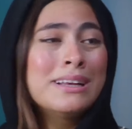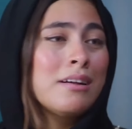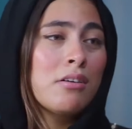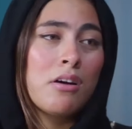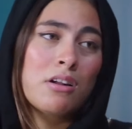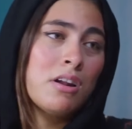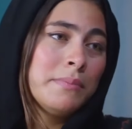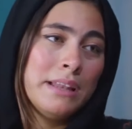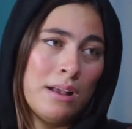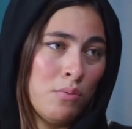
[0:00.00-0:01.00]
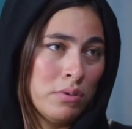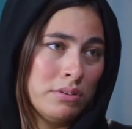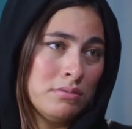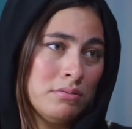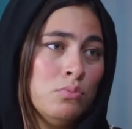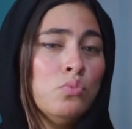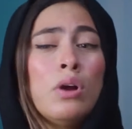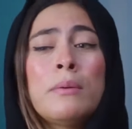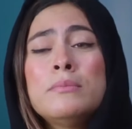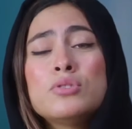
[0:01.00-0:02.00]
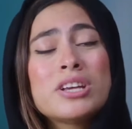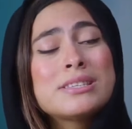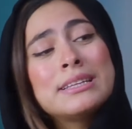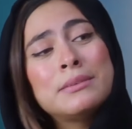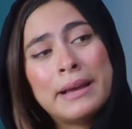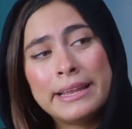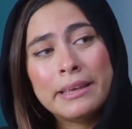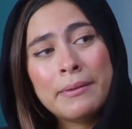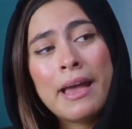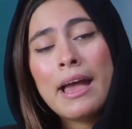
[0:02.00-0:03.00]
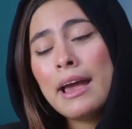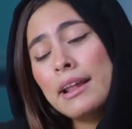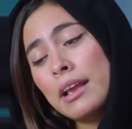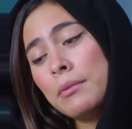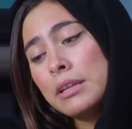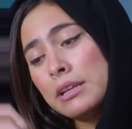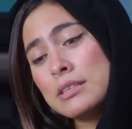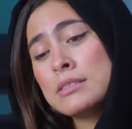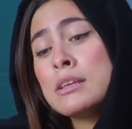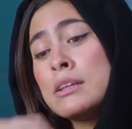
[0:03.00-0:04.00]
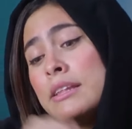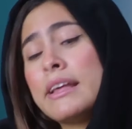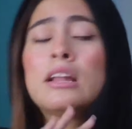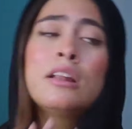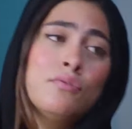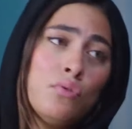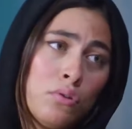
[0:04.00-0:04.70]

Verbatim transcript: هو ده كان قراري من الاول وكمان مش عايزه اكدب عليكي بقى انا كمان اللي زنيت على